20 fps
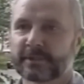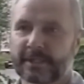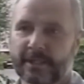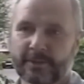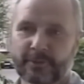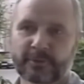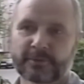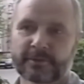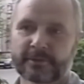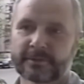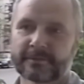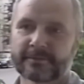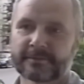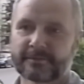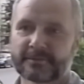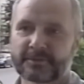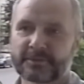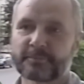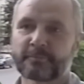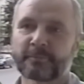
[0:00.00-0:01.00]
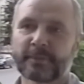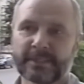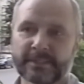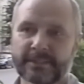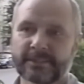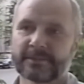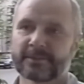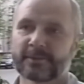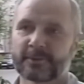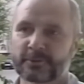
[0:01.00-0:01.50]
какой-то
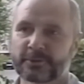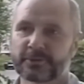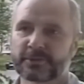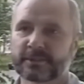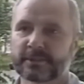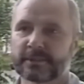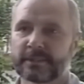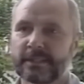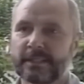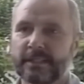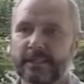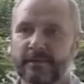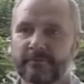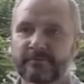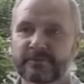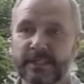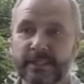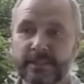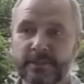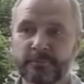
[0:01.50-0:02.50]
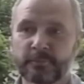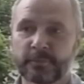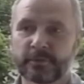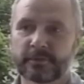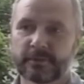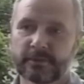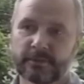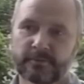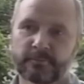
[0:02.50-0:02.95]
симпатией дружеской, взаимной.